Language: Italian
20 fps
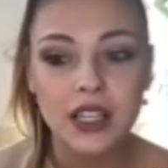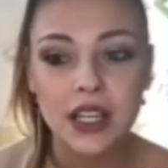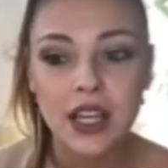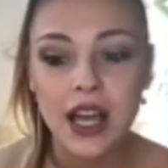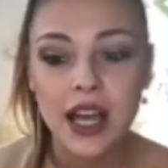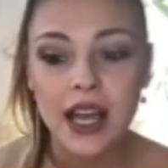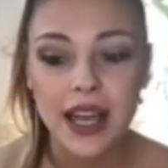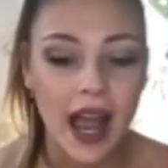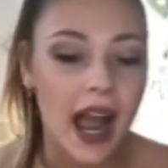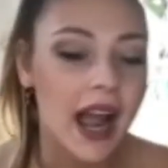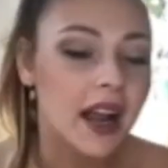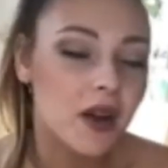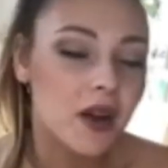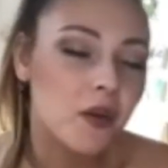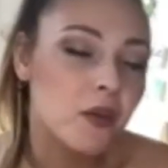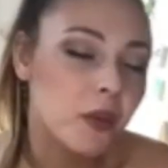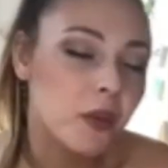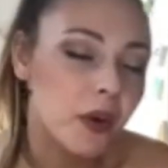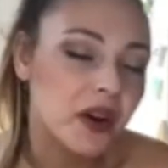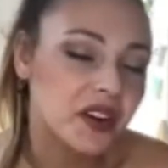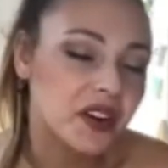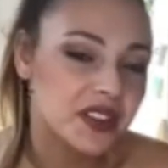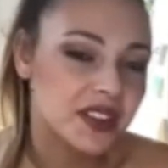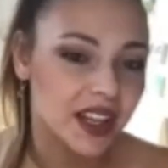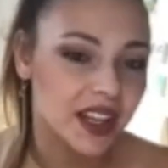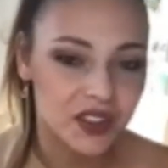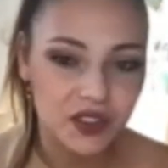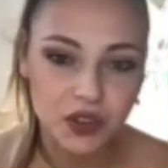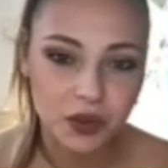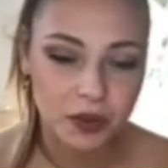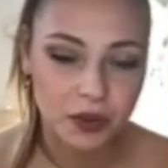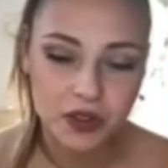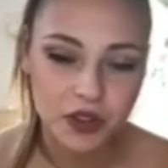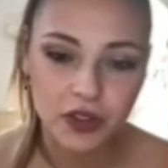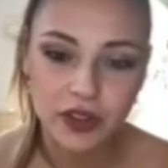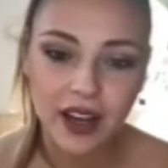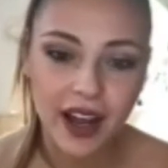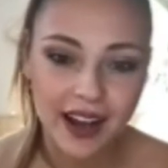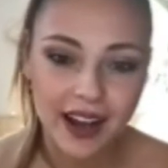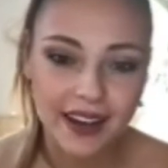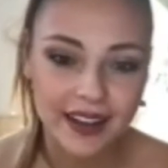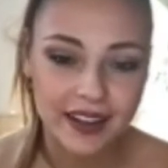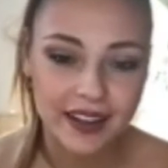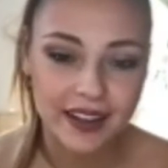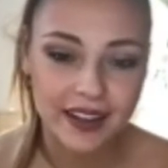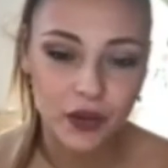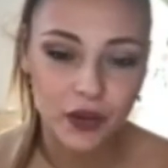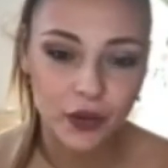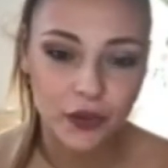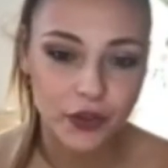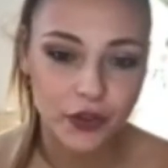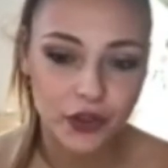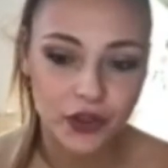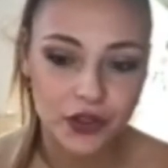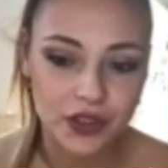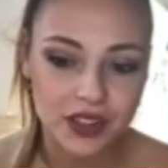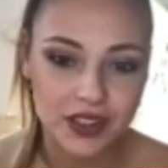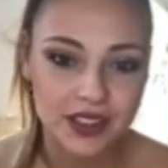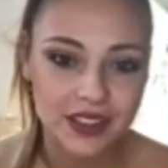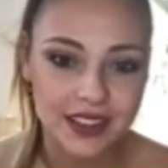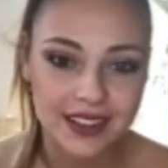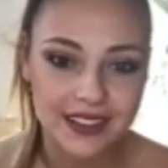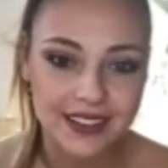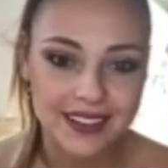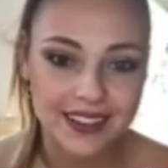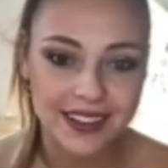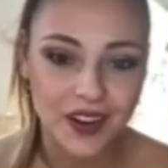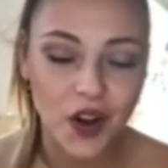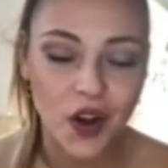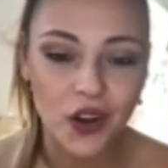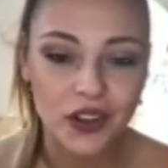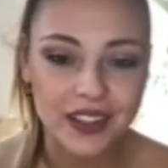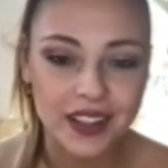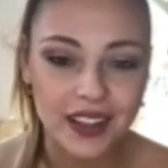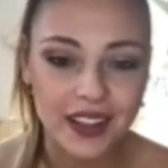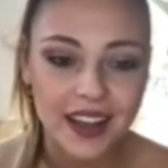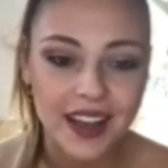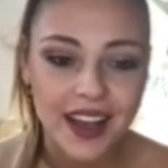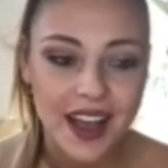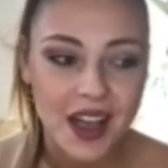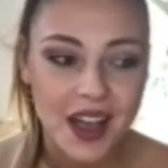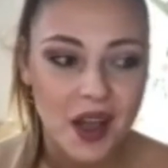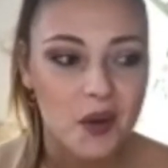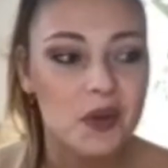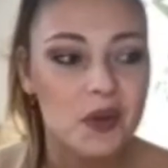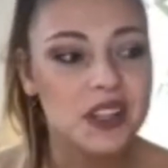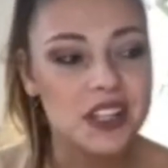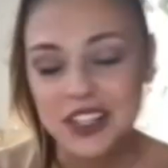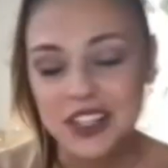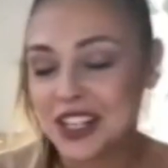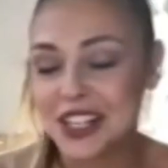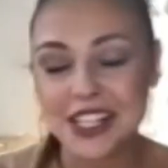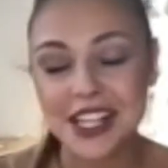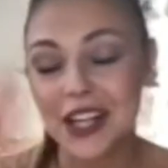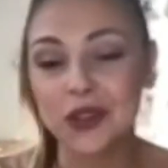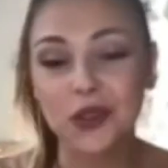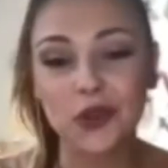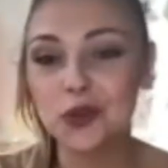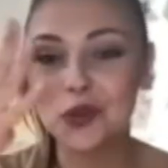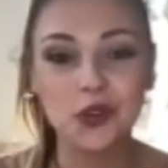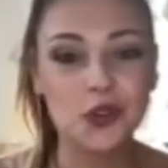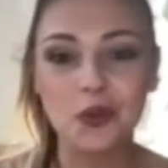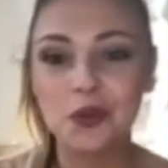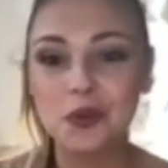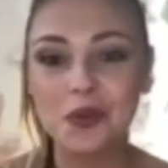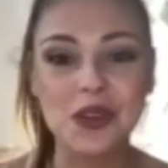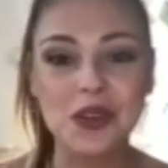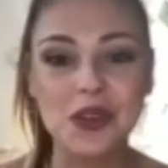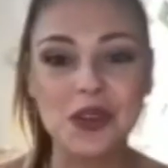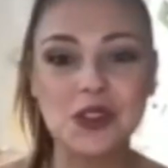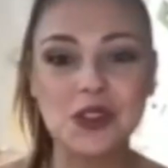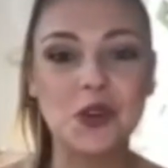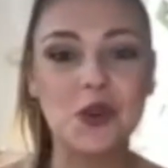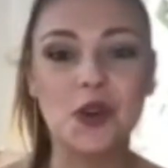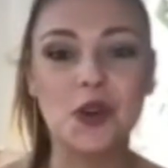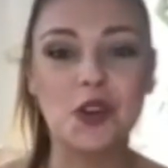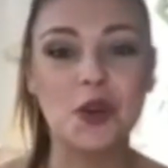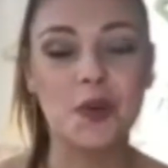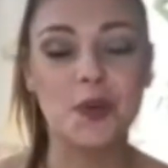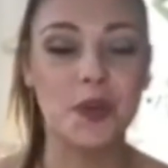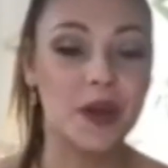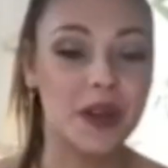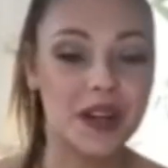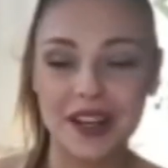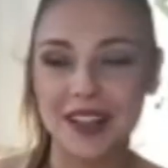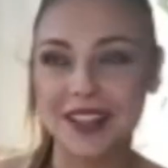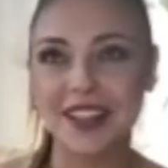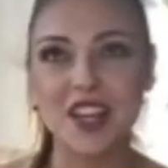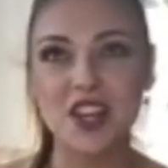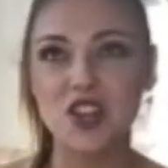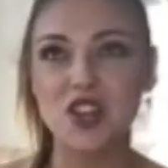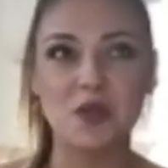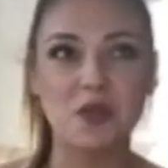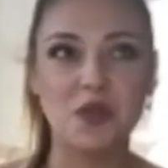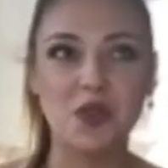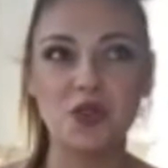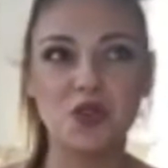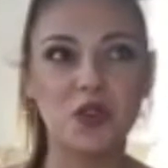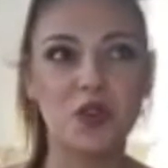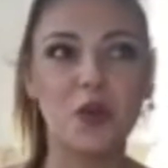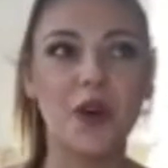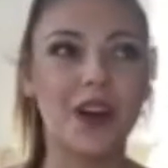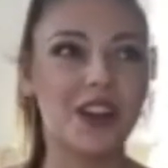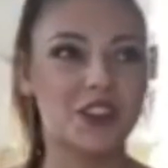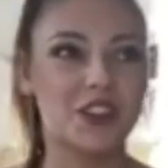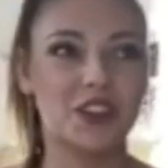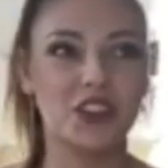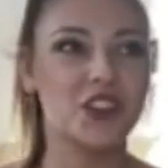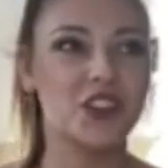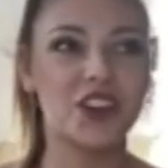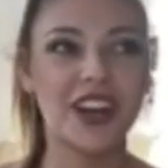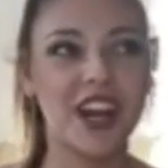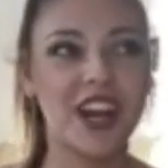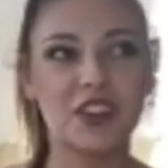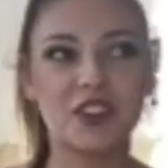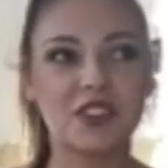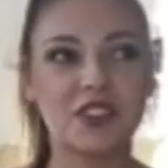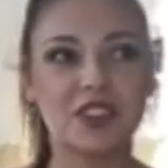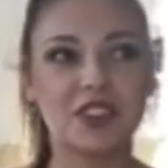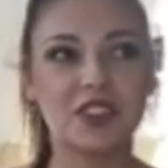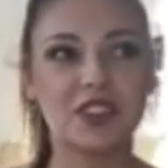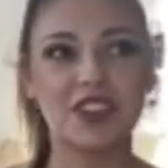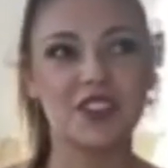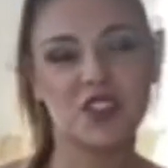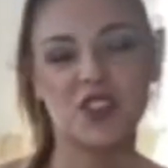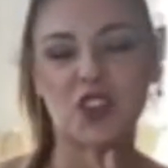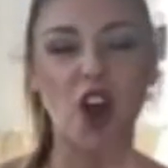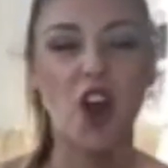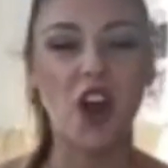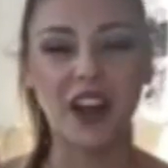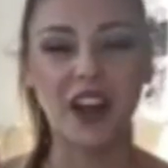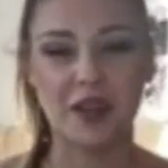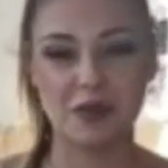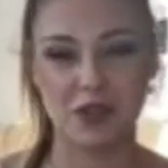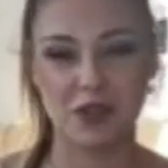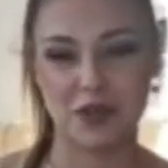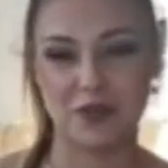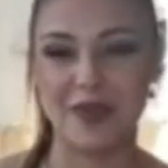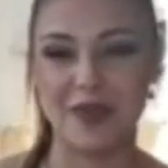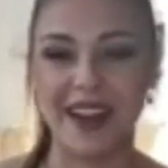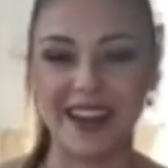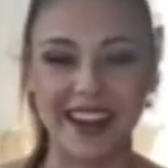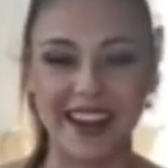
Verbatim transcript: E anche un po' il riscatto personale nei confronti di tante cose. Quindi c'è stato tutto un miscuglio per dieci minuti, un quarto d'ora, non, non ho capito bene.